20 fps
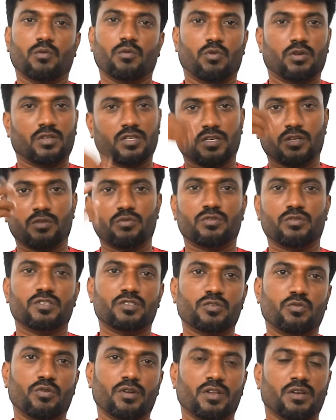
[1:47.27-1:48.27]
ஒருத்தங்க
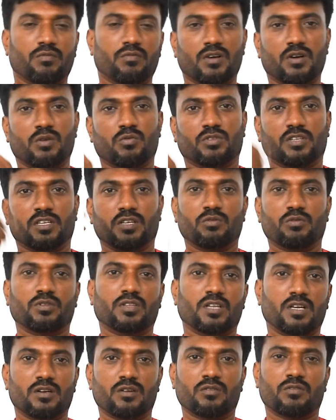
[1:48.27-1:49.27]
இருபத்தஞ்சு கோடின்னுவாங்க ஒருத்தங்க
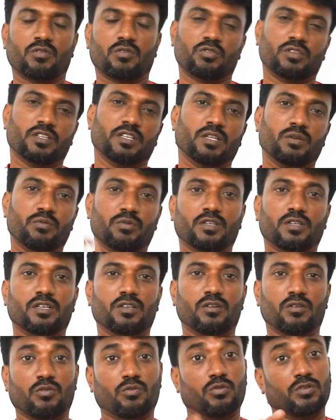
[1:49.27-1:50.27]
ஒருத்தவங்க ஒருத்தங்க
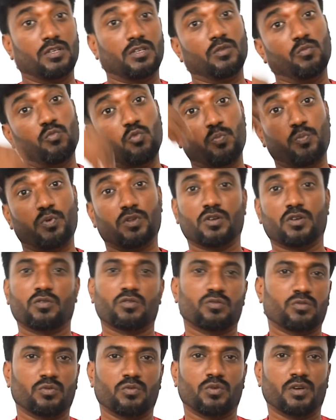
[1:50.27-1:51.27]
இருபத்தெட்டுனுவாங்க ஒரு சிலர் முப்பதுன்னு
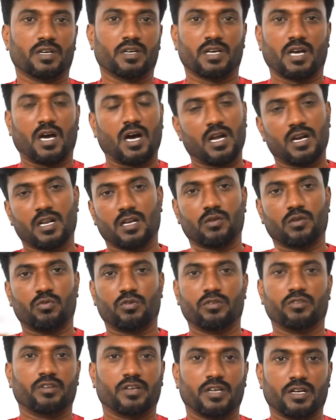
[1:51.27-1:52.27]
கூட சொல்லுவாங்க ஆளாளுக்கு
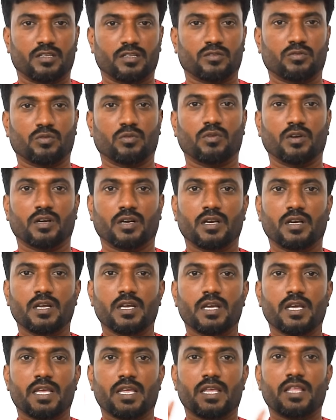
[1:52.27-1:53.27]
ஒரு ஒரு கருத்தை சொல்லுவாங்க
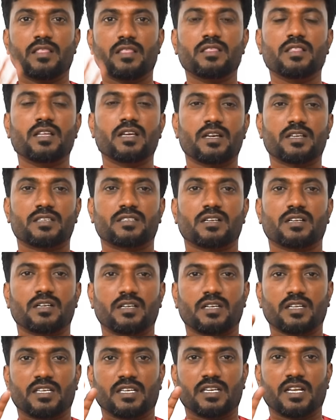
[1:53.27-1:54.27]
இந்த
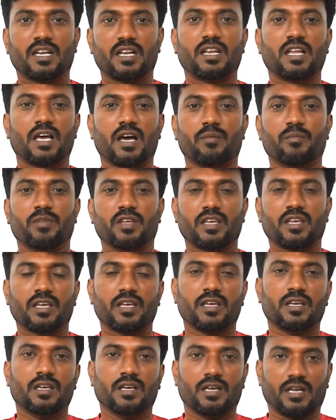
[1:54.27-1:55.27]
ரிசல்ட் எல்லாமே
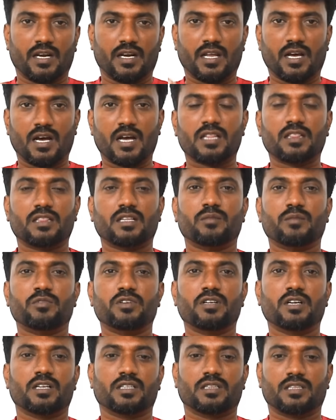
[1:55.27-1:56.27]
நான்
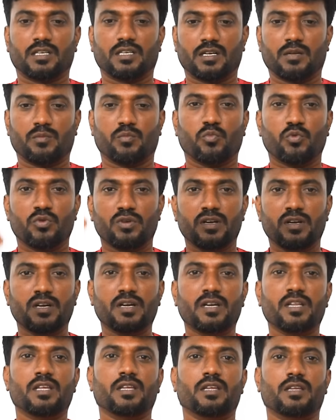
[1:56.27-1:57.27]
தமிழகத்தில்
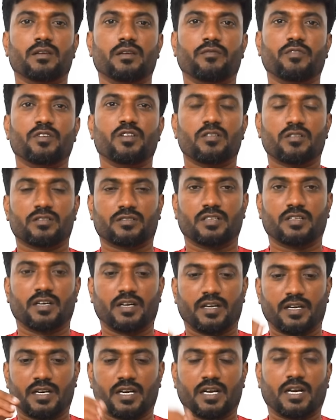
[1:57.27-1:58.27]
முன்னணி
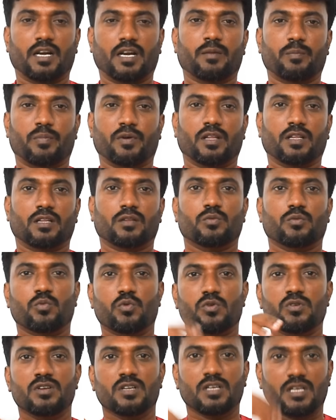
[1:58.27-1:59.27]
விநியோகஸ்தர்கிட்ட கலெக்ட் பண்ண அதாவது
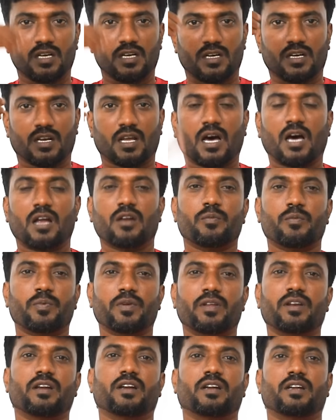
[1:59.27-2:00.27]
ஒன்றுக்கு நாலு
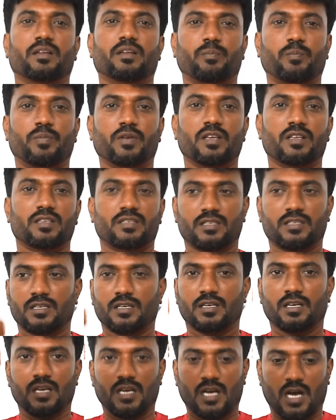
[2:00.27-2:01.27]
பேர்கிட்ட பேசி
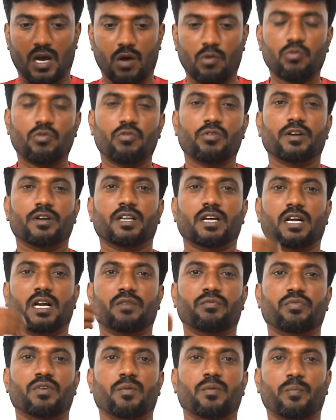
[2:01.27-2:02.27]
அவங்கவுங்ககிட்ட
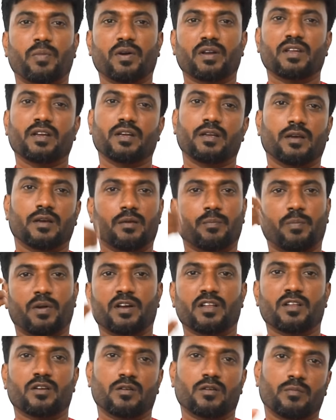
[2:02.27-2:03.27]
கன்ஃபார்ம் பண்ணிக்கிட்டு ஆ
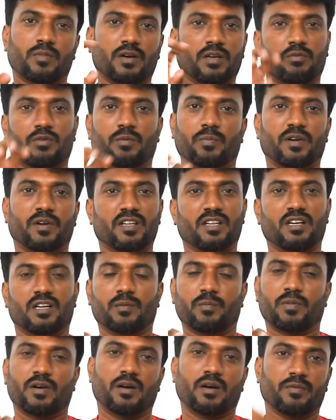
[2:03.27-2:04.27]
பண்ணியிருக்கும்பா இவ்வளோ
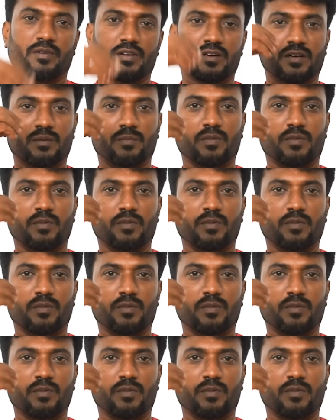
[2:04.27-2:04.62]
பண்ணியிருக்குப்பா அப்படின்ற